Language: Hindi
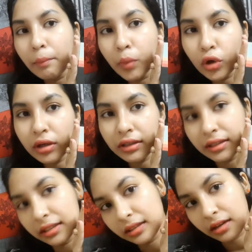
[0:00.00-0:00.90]
बुक
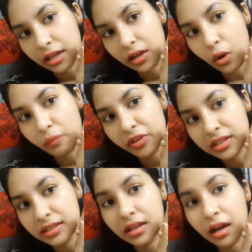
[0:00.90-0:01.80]
की तरह है
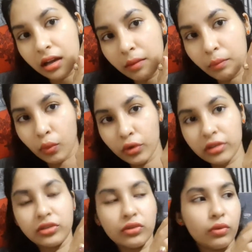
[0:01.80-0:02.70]
ऑब्वियसली इट्स ए कलर बोर्ड
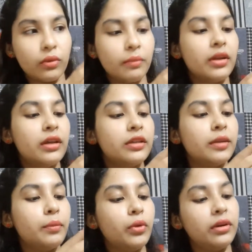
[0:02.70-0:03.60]
तो
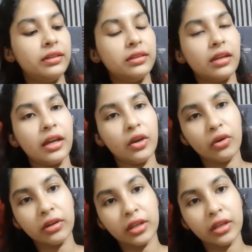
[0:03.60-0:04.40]
ये बुक की तरह है और ये